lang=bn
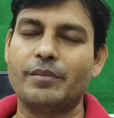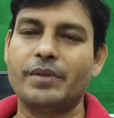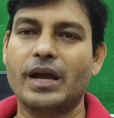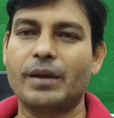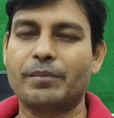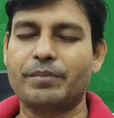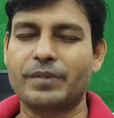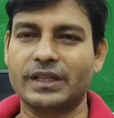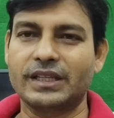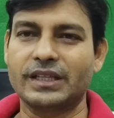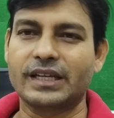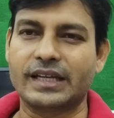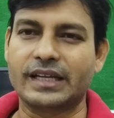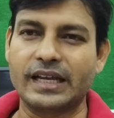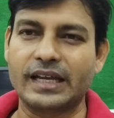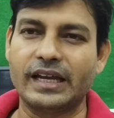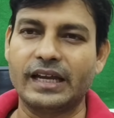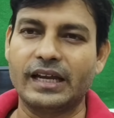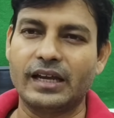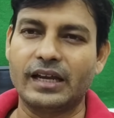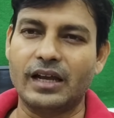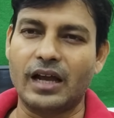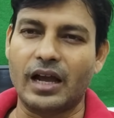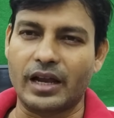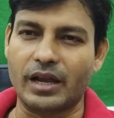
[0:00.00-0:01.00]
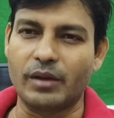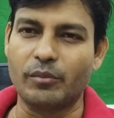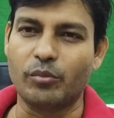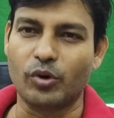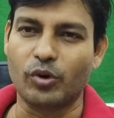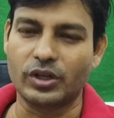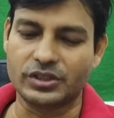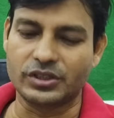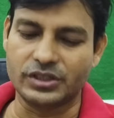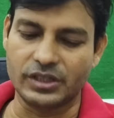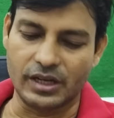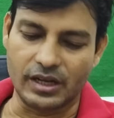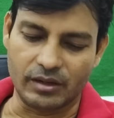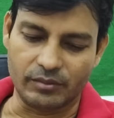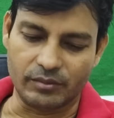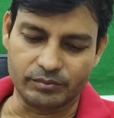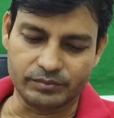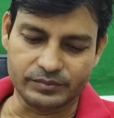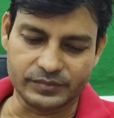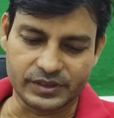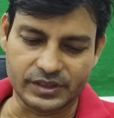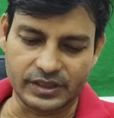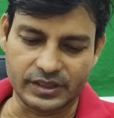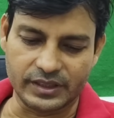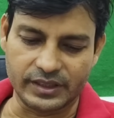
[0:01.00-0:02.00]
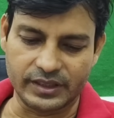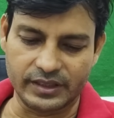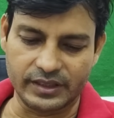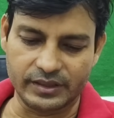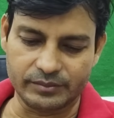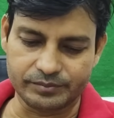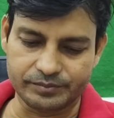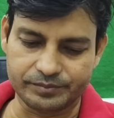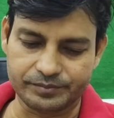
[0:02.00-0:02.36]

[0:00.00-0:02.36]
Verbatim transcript: আমি আপনাদেরকে আগে বলেছিলাম যে